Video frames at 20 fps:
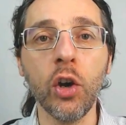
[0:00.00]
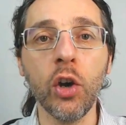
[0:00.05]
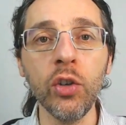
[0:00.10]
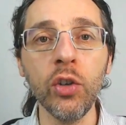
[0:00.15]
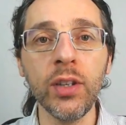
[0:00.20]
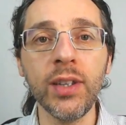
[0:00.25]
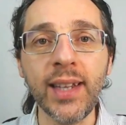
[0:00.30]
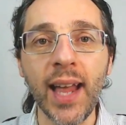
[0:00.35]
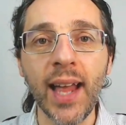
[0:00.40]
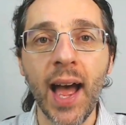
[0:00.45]

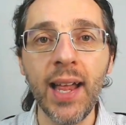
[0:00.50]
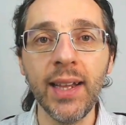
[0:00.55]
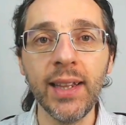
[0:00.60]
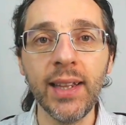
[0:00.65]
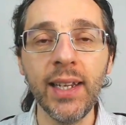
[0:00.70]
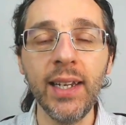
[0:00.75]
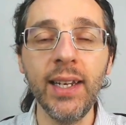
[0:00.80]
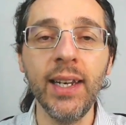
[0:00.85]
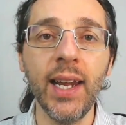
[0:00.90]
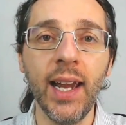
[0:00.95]

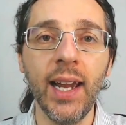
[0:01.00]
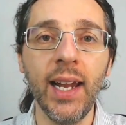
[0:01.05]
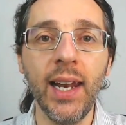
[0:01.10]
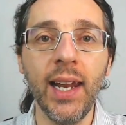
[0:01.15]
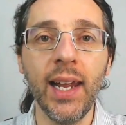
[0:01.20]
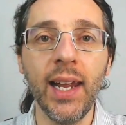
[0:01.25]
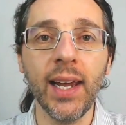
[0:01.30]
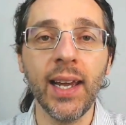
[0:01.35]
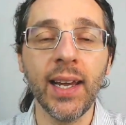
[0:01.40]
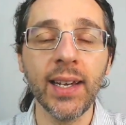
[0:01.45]
contanti
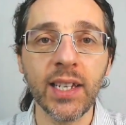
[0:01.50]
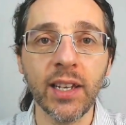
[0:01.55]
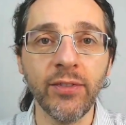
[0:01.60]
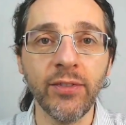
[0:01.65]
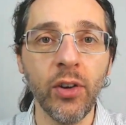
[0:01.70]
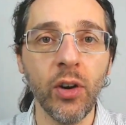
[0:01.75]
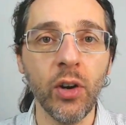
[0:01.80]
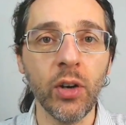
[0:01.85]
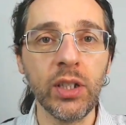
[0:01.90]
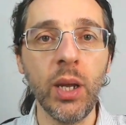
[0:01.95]
nelle
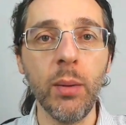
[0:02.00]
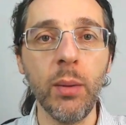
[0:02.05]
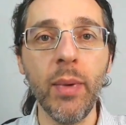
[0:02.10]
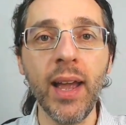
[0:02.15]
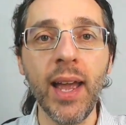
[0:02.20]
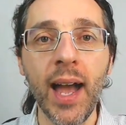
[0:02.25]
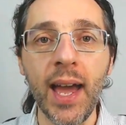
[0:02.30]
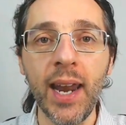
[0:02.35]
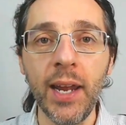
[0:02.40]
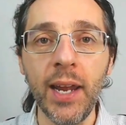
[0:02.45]
cassaforti e
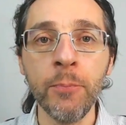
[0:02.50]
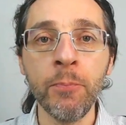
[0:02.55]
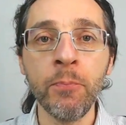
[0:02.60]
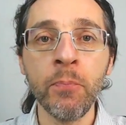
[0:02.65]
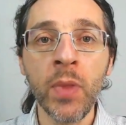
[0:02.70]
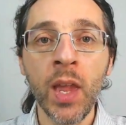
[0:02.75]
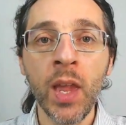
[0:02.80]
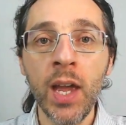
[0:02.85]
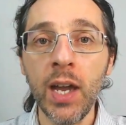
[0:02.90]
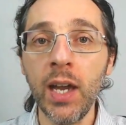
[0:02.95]
magari
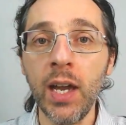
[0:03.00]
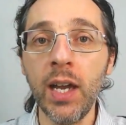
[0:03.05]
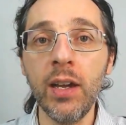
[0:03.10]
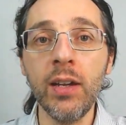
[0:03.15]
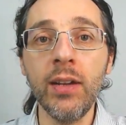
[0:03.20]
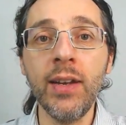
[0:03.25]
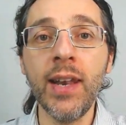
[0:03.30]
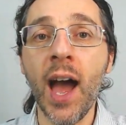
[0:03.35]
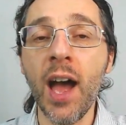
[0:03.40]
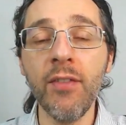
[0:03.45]

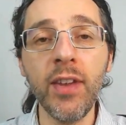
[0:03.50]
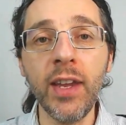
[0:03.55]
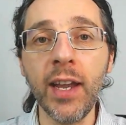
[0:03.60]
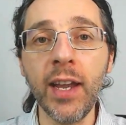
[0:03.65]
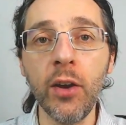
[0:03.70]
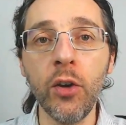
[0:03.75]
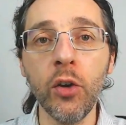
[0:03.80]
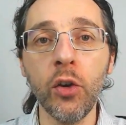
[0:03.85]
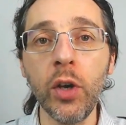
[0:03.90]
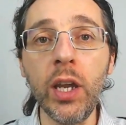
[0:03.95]
eh,
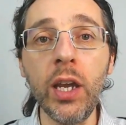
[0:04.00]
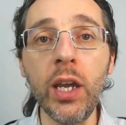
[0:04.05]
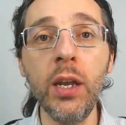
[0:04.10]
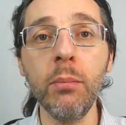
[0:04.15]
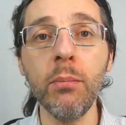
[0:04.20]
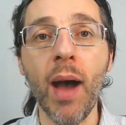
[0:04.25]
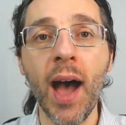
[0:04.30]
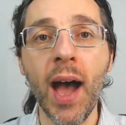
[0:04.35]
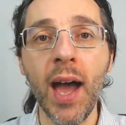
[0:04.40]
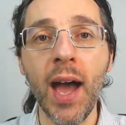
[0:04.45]
navigano in
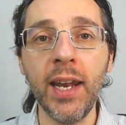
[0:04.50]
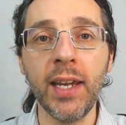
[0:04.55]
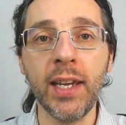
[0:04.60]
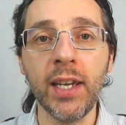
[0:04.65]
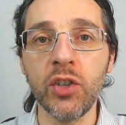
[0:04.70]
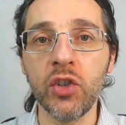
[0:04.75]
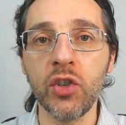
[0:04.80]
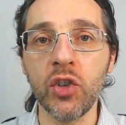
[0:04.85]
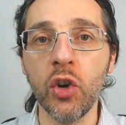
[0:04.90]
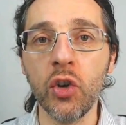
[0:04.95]
mari che
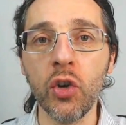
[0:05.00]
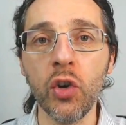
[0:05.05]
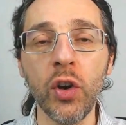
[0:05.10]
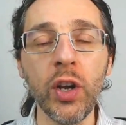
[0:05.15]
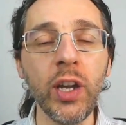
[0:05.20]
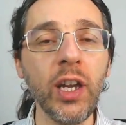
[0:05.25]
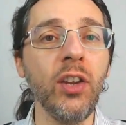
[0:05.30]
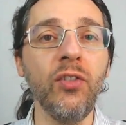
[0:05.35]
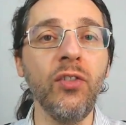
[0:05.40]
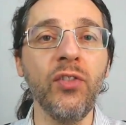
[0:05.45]
sono
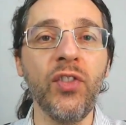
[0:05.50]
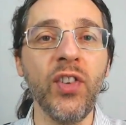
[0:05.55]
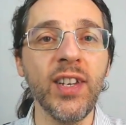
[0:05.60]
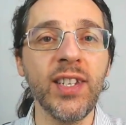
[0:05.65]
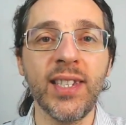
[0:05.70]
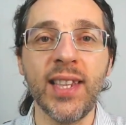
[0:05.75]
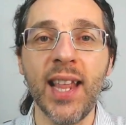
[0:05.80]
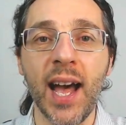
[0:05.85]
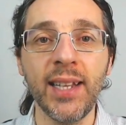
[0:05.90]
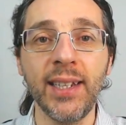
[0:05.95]

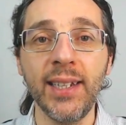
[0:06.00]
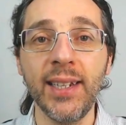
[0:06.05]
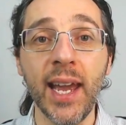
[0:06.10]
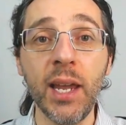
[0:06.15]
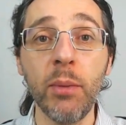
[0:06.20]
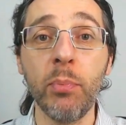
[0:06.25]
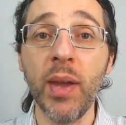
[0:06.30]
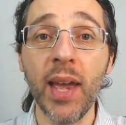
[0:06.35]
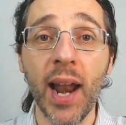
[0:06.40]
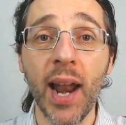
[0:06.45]
infestati
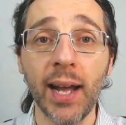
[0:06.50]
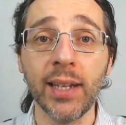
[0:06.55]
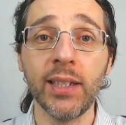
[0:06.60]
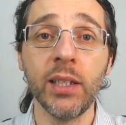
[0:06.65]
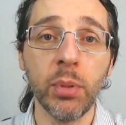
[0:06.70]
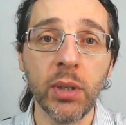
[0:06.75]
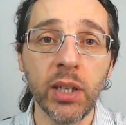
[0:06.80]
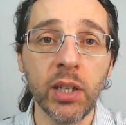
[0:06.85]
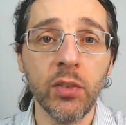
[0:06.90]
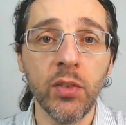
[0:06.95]
dai pirati,
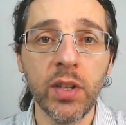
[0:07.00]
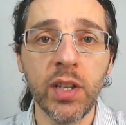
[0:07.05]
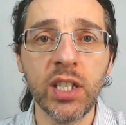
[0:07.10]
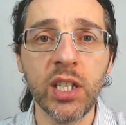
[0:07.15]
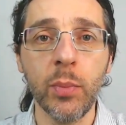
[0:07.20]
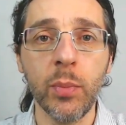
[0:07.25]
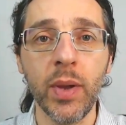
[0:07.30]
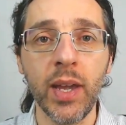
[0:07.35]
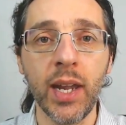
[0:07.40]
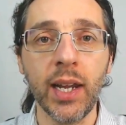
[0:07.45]
perché dovete
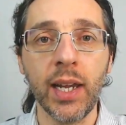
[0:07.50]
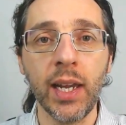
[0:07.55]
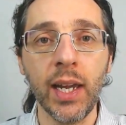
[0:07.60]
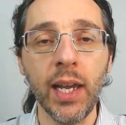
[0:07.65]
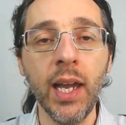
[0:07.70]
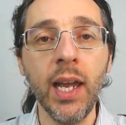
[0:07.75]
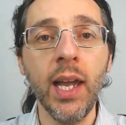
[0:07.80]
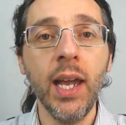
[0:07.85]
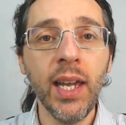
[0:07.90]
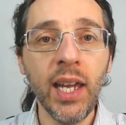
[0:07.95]
sapere
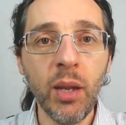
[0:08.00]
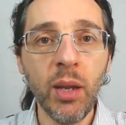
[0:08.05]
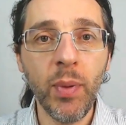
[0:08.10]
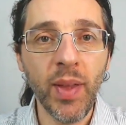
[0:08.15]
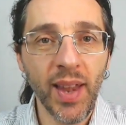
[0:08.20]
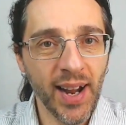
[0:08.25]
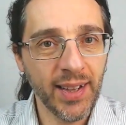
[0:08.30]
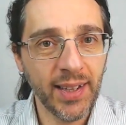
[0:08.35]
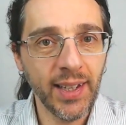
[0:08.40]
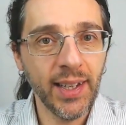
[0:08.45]
che i
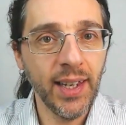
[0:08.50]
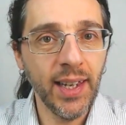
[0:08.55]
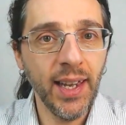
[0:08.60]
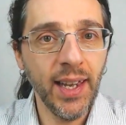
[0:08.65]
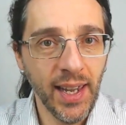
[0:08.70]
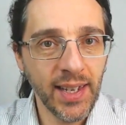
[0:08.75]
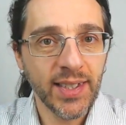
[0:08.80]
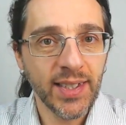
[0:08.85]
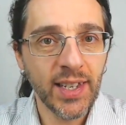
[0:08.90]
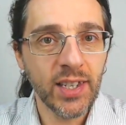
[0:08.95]
pirati
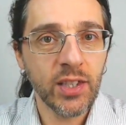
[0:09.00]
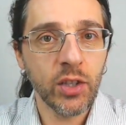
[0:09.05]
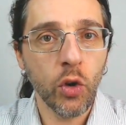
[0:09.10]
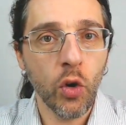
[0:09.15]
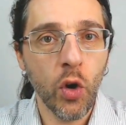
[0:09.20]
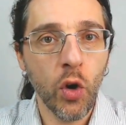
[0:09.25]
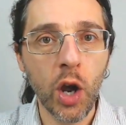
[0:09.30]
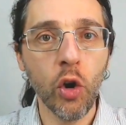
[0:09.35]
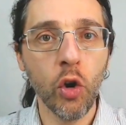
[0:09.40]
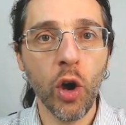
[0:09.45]
esistono
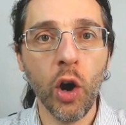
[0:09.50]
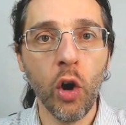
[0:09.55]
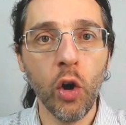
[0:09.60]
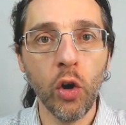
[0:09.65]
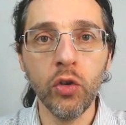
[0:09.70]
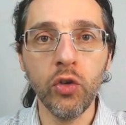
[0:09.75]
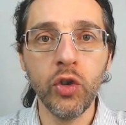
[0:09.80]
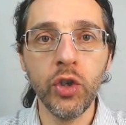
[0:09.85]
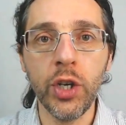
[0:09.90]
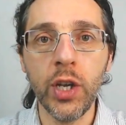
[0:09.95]
ancora
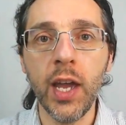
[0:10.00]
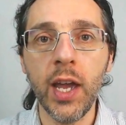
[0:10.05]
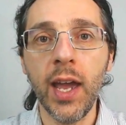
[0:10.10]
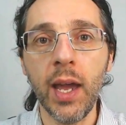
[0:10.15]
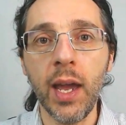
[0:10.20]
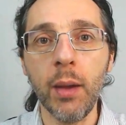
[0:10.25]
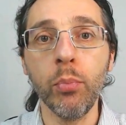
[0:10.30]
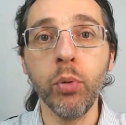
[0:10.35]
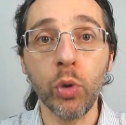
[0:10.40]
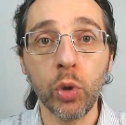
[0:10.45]
oggi
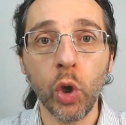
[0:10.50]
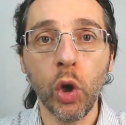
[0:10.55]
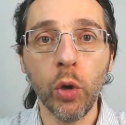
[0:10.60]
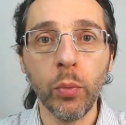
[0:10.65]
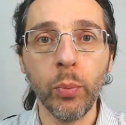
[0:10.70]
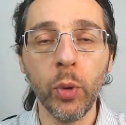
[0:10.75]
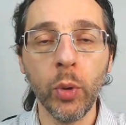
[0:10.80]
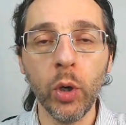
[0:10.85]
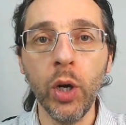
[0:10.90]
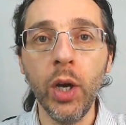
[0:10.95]
e
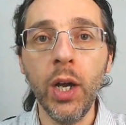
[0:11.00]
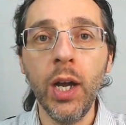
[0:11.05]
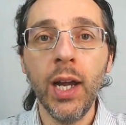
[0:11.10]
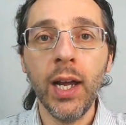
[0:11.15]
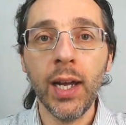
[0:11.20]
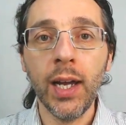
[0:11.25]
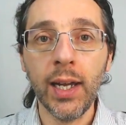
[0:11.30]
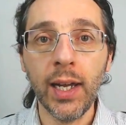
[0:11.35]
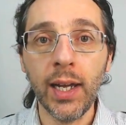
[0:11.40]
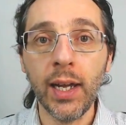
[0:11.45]
purtroppo
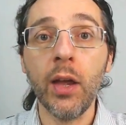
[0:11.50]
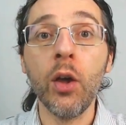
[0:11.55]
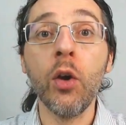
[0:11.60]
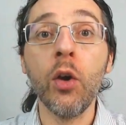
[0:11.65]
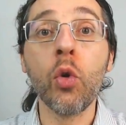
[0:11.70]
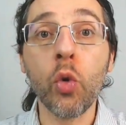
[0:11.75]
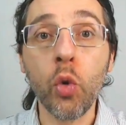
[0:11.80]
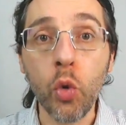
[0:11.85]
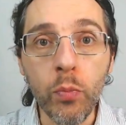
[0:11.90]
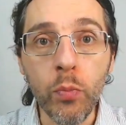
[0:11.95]
eh,
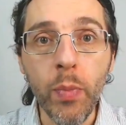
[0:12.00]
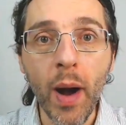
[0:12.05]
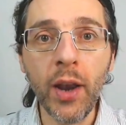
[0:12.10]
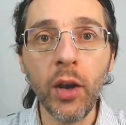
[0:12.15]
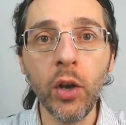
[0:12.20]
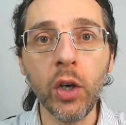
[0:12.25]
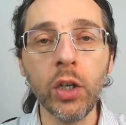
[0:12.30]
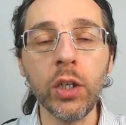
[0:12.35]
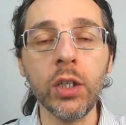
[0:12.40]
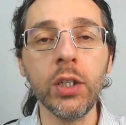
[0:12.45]

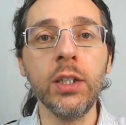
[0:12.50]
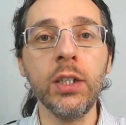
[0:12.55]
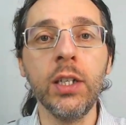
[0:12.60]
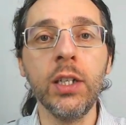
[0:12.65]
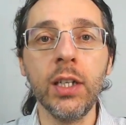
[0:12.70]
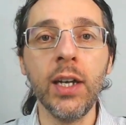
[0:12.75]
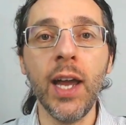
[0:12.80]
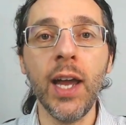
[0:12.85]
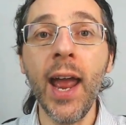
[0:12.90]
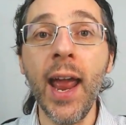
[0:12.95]
rubano
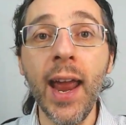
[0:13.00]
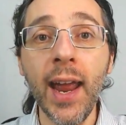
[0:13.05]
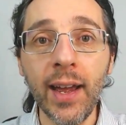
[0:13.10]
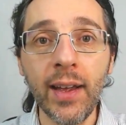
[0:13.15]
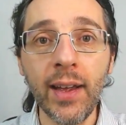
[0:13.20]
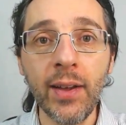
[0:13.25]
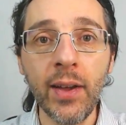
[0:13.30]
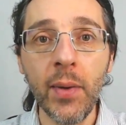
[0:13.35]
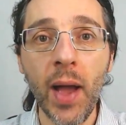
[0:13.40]
eh, e eh,